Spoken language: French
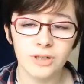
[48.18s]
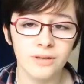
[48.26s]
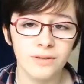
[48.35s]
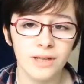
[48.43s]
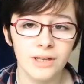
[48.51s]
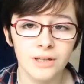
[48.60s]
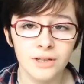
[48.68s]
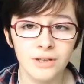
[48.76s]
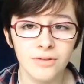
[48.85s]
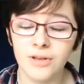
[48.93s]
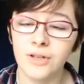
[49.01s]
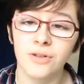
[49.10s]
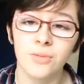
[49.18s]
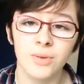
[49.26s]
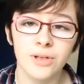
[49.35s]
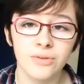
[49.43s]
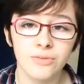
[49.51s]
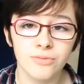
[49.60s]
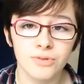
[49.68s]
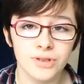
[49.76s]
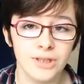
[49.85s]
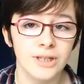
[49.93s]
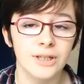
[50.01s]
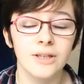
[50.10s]
écrire des livres, elle donne plein de
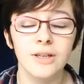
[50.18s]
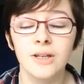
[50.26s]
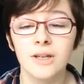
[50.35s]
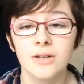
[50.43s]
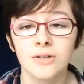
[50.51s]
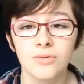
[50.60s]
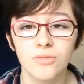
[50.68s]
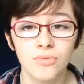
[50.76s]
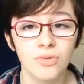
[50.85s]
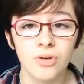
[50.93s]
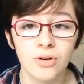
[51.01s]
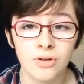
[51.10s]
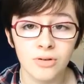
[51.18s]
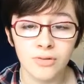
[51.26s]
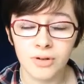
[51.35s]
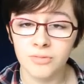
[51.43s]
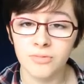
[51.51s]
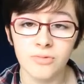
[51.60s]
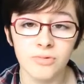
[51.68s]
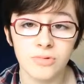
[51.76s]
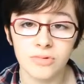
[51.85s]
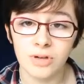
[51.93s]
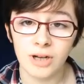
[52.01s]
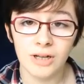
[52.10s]
conseils. Donc euh, vraiment,
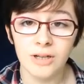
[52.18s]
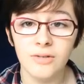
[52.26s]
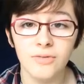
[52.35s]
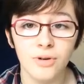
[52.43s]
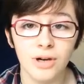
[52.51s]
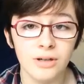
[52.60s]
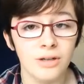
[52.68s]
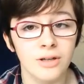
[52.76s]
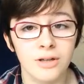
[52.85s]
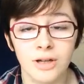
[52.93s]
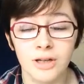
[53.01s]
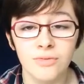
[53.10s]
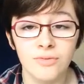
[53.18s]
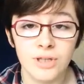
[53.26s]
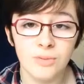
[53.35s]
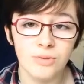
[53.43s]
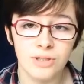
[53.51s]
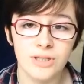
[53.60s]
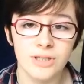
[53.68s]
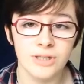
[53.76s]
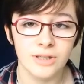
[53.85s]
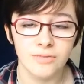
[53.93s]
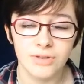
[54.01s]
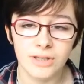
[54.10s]
allez voir et allez vous abonner
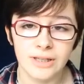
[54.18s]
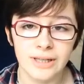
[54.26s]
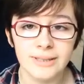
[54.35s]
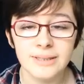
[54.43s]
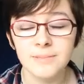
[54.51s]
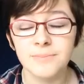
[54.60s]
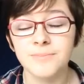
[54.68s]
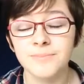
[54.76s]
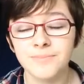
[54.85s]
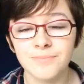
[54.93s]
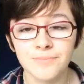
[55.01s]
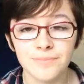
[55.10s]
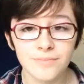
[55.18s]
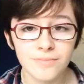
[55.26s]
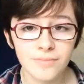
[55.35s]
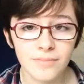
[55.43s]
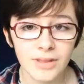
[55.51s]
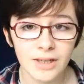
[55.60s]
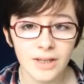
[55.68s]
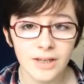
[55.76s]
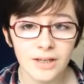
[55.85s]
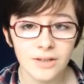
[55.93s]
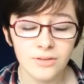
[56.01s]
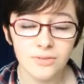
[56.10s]
si ça vous intéresse.
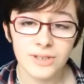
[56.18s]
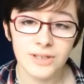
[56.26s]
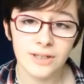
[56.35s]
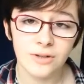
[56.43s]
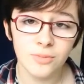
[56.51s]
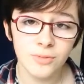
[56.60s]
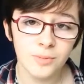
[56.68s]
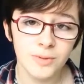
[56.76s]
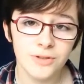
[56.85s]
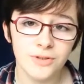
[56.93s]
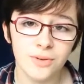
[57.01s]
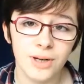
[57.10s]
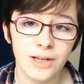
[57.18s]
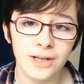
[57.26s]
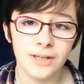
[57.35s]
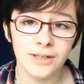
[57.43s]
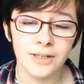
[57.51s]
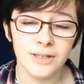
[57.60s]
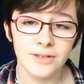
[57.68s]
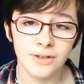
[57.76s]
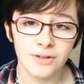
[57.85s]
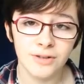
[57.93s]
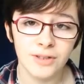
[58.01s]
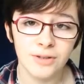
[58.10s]
Donc c'est un roman épistolaire qui est
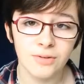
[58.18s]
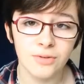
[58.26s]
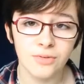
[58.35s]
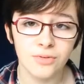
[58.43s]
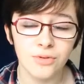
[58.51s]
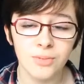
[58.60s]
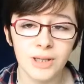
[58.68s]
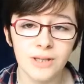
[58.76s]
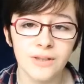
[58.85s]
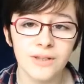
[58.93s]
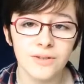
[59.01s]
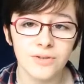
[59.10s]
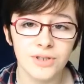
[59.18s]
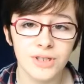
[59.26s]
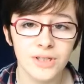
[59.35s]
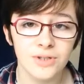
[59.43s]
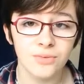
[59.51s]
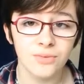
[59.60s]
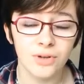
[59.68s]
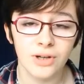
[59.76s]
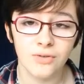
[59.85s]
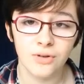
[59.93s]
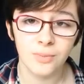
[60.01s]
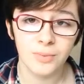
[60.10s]
sorti en 2010 aux éditions de
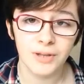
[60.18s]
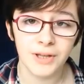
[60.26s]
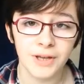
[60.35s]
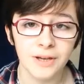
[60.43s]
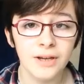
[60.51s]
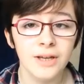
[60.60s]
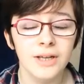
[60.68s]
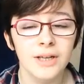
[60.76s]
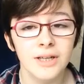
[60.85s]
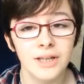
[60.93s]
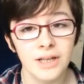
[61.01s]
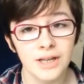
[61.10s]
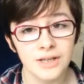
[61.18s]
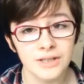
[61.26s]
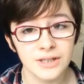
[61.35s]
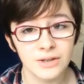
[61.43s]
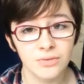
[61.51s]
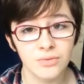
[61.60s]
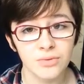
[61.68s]
la Volpillère. Il est assez